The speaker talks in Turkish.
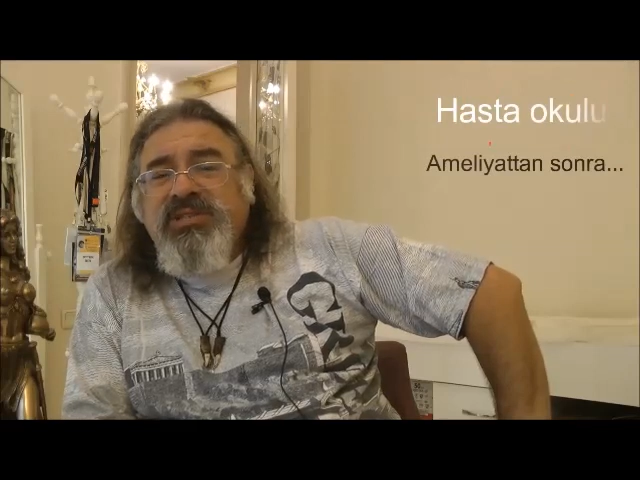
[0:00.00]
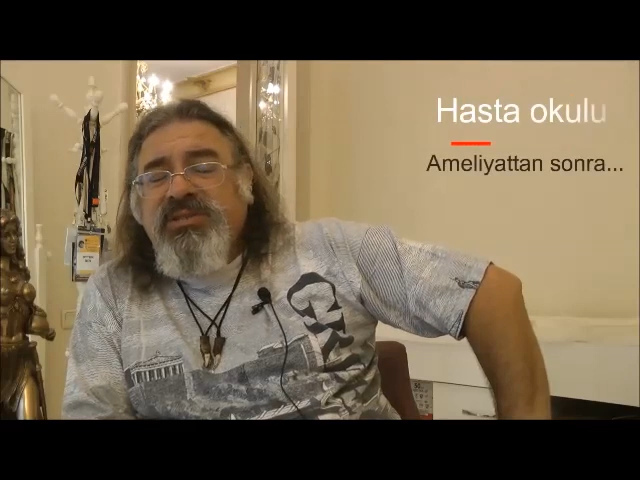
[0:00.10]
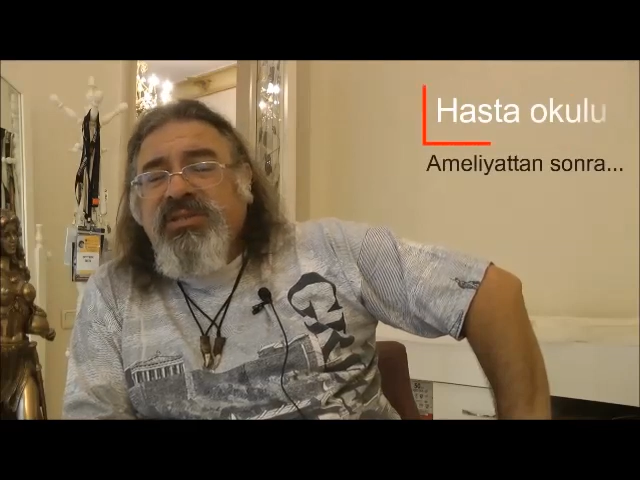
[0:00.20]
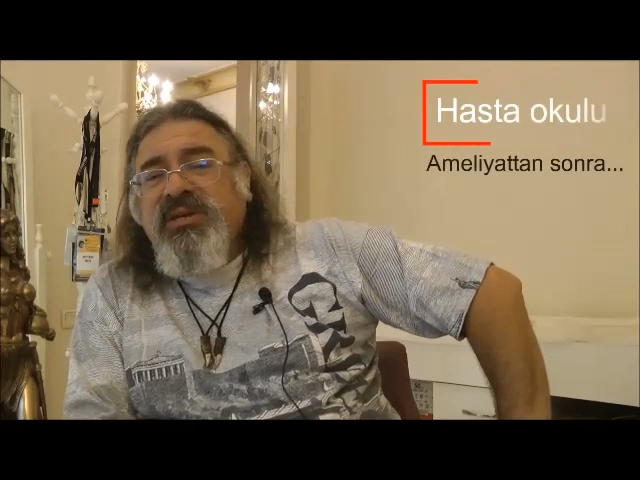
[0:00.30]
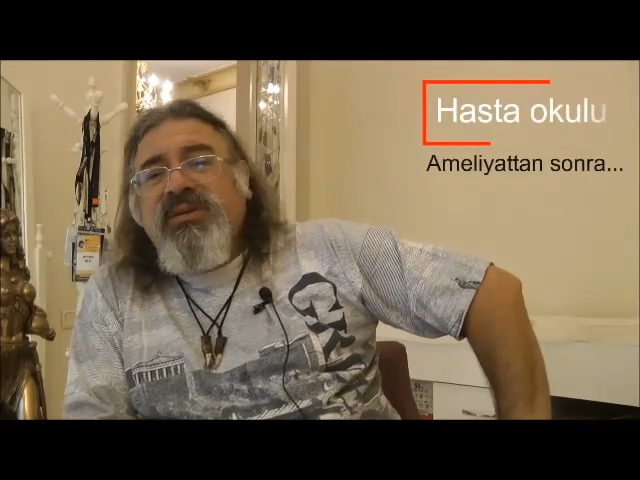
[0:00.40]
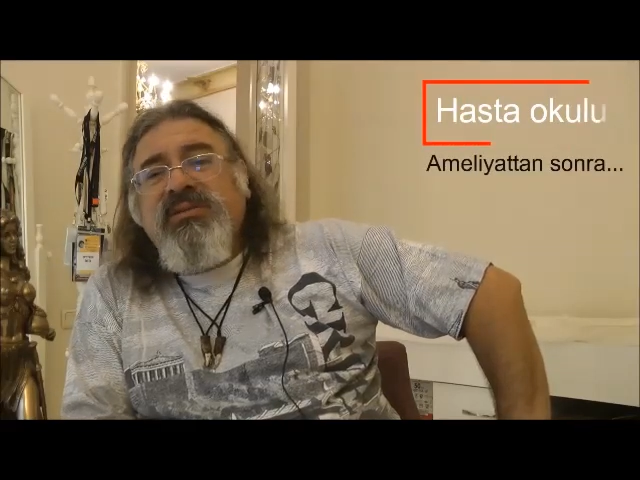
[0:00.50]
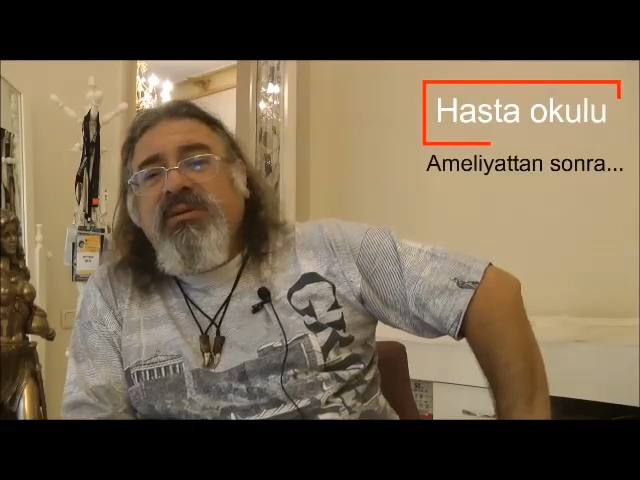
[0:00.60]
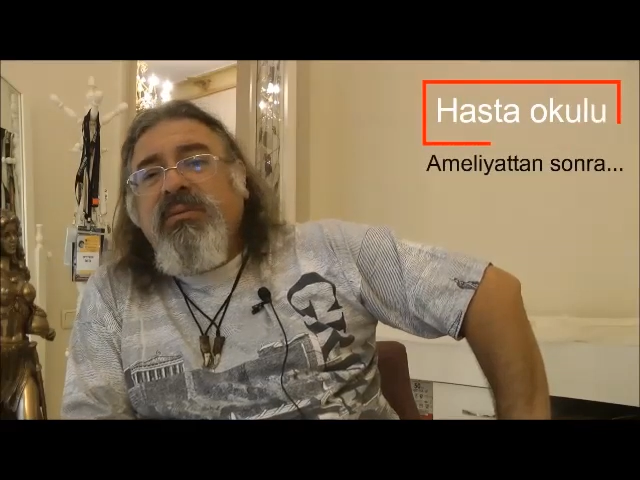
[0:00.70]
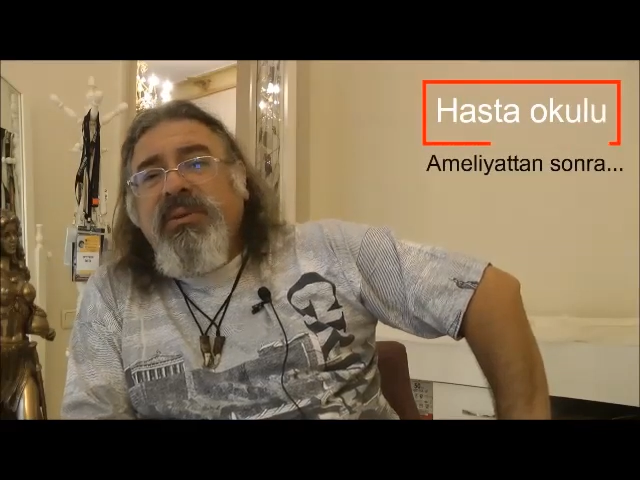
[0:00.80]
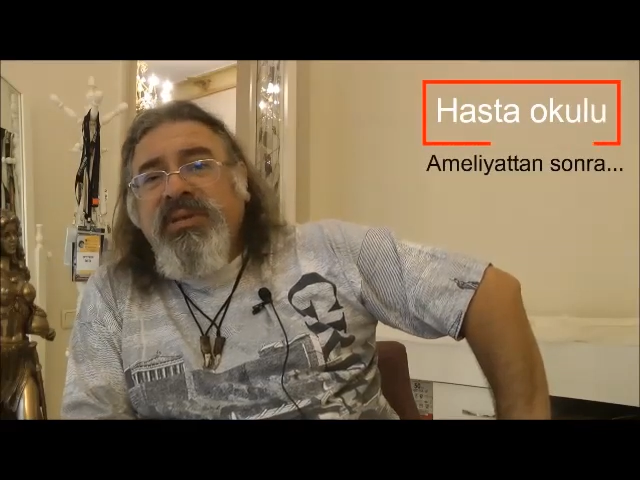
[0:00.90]
içinde
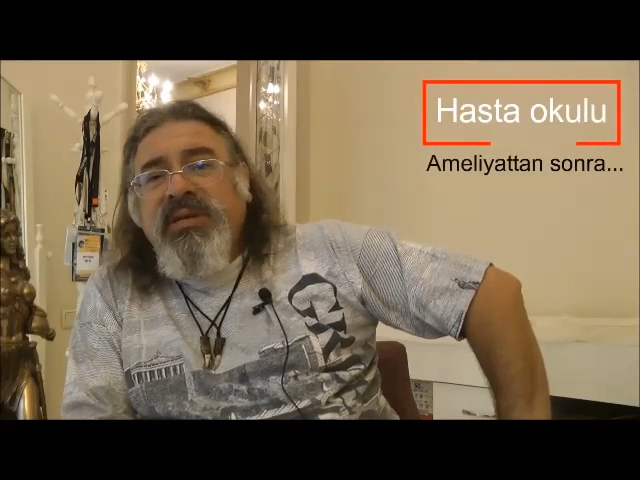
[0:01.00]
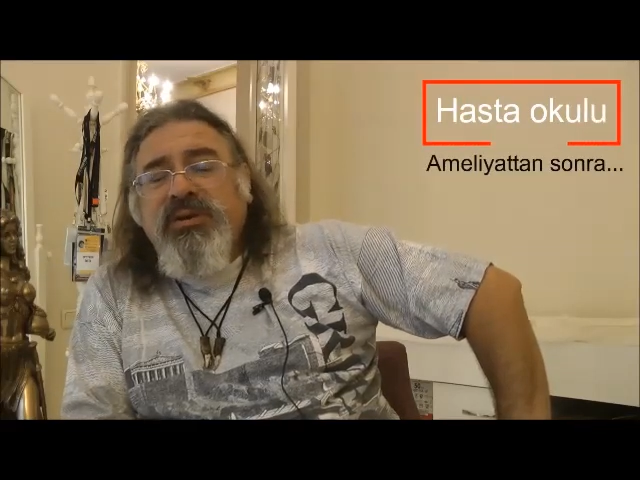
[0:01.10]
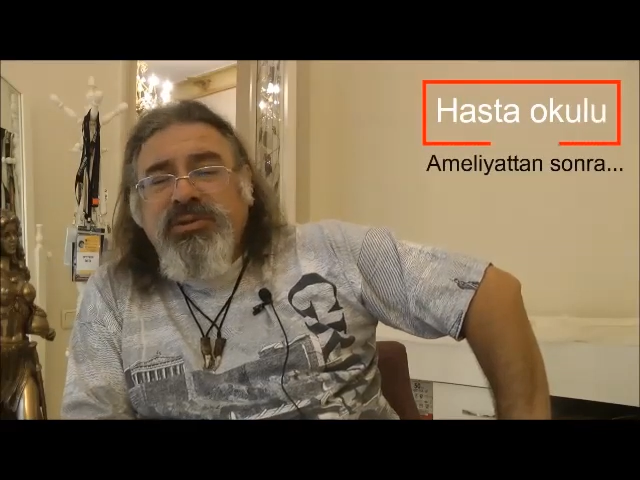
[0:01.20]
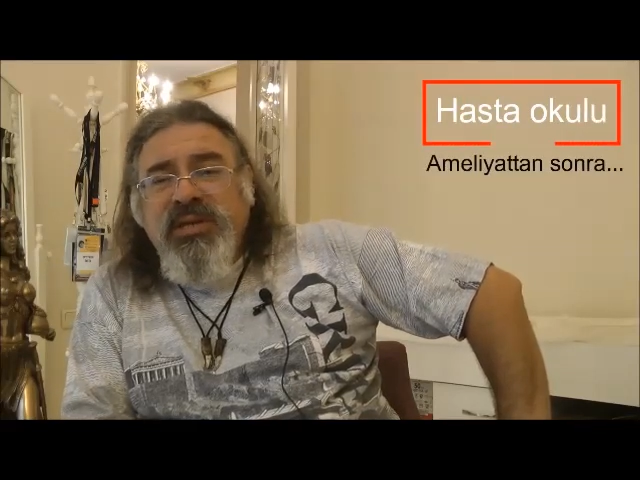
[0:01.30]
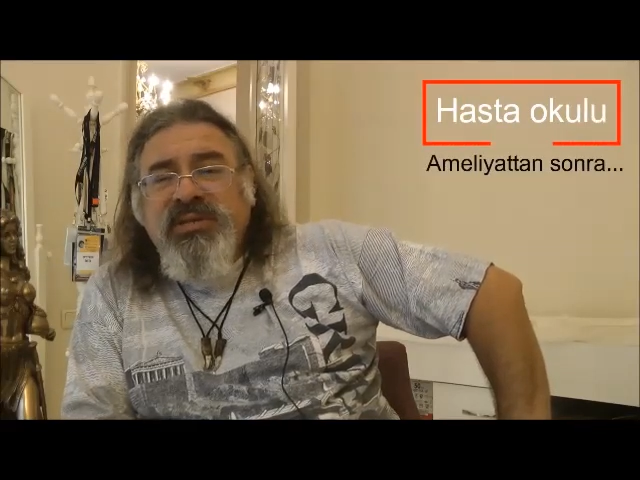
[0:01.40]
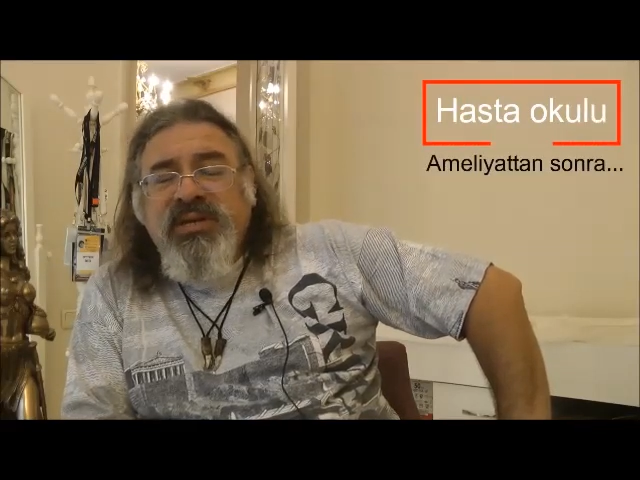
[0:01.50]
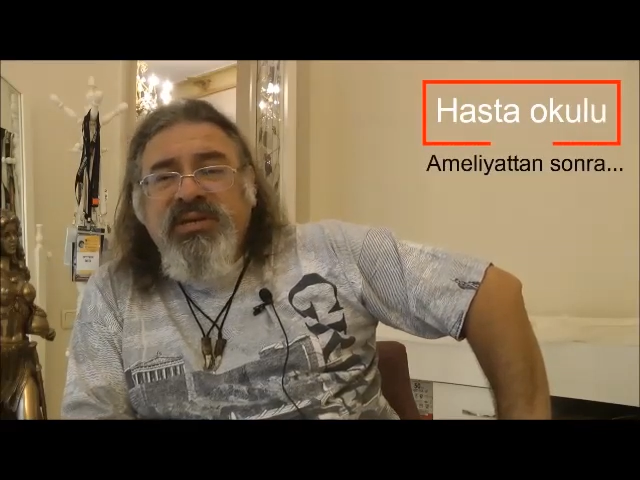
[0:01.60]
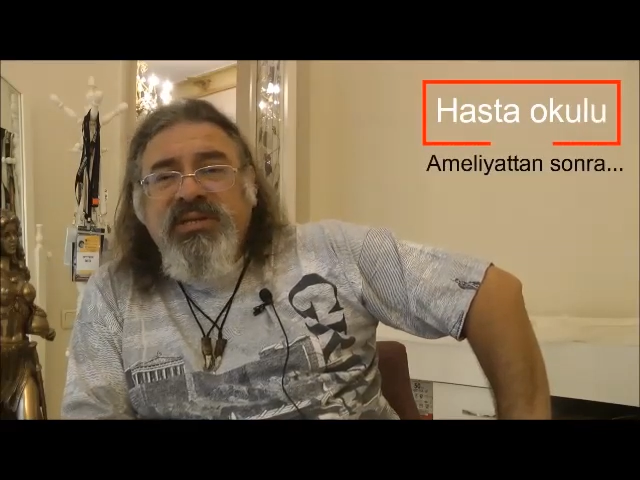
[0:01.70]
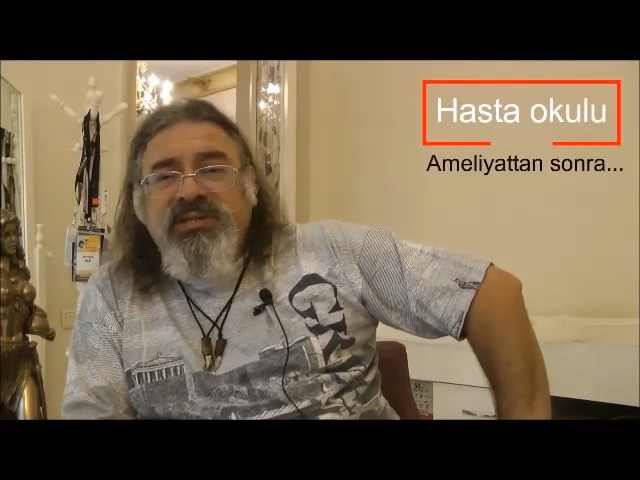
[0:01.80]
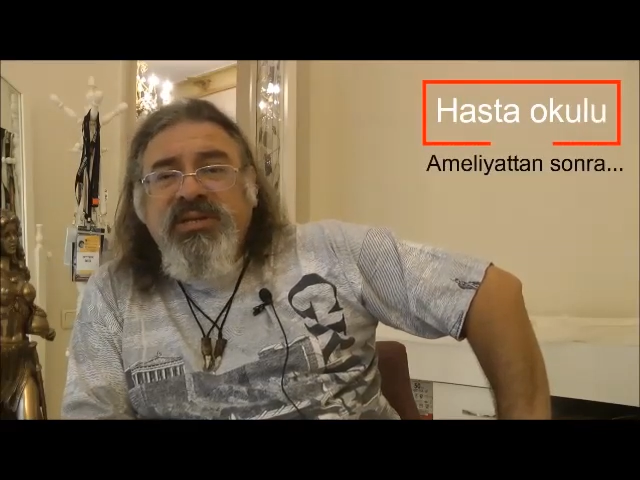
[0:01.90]
tamamen narkoza
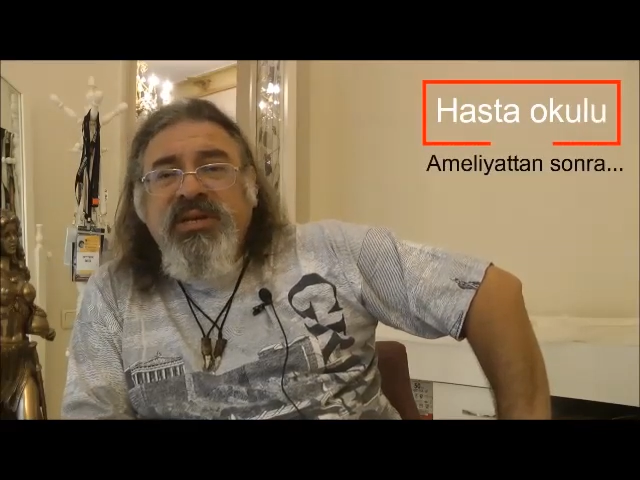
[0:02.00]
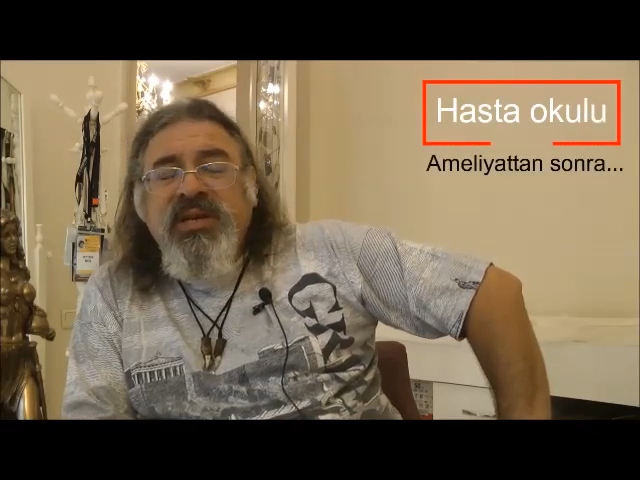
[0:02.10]
atarlar.